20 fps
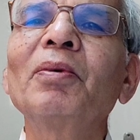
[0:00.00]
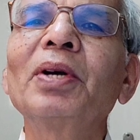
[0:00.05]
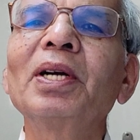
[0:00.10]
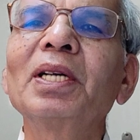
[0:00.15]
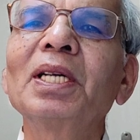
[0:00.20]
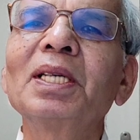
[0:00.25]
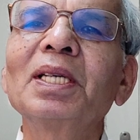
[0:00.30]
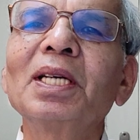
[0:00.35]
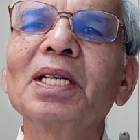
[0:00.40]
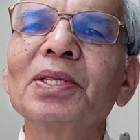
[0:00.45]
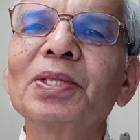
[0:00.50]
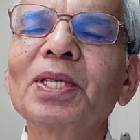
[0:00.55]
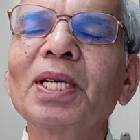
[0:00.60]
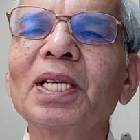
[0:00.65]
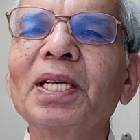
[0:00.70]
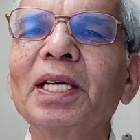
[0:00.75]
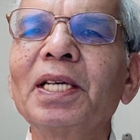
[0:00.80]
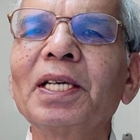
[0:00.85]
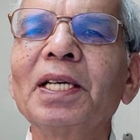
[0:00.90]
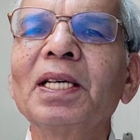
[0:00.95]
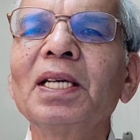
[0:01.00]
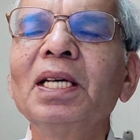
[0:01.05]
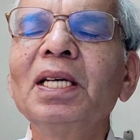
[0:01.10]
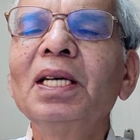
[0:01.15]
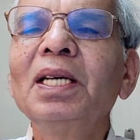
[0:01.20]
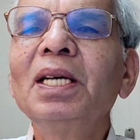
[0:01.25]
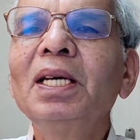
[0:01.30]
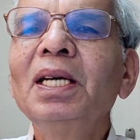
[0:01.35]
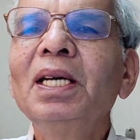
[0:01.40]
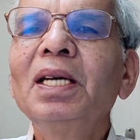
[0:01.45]
का वर्णन कैसे करें
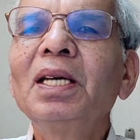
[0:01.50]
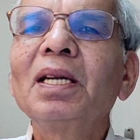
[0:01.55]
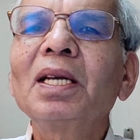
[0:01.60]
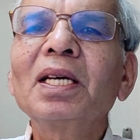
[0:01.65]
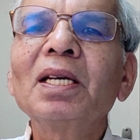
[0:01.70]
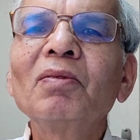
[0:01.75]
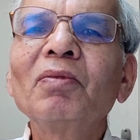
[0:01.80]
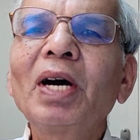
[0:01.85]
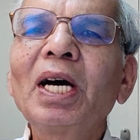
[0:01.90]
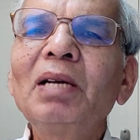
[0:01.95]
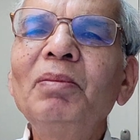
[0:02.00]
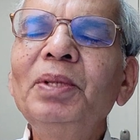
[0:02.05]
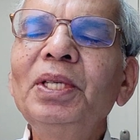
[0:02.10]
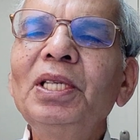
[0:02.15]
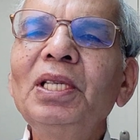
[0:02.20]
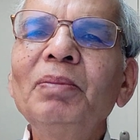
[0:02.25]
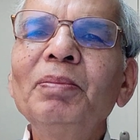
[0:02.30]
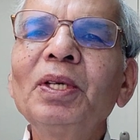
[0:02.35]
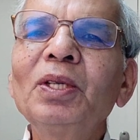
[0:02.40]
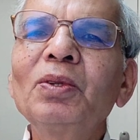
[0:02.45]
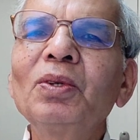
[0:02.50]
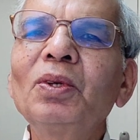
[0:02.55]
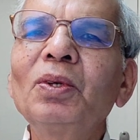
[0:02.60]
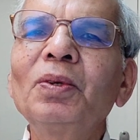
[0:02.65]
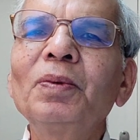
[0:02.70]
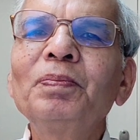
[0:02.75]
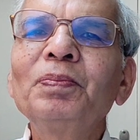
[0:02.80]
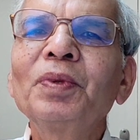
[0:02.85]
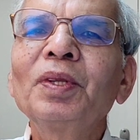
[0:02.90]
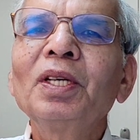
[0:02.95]
लेकिन वाल्मीकि में तो
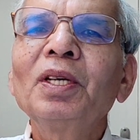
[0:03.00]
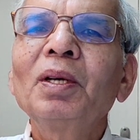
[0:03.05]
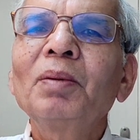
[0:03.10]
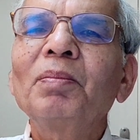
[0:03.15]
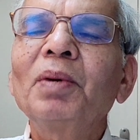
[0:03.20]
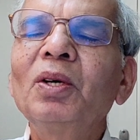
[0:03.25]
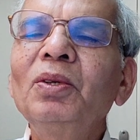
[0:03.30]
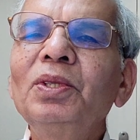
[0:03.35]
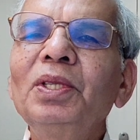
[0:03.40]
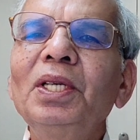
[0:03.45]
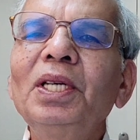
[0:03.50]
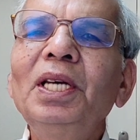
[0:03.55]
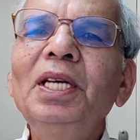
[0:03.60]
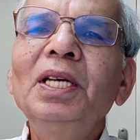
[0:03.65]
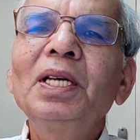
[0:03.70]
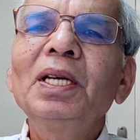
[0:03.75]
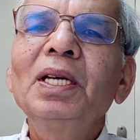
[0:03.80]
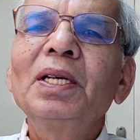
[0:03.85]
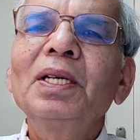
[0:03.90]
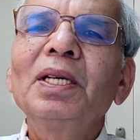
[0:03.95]
बहुत ही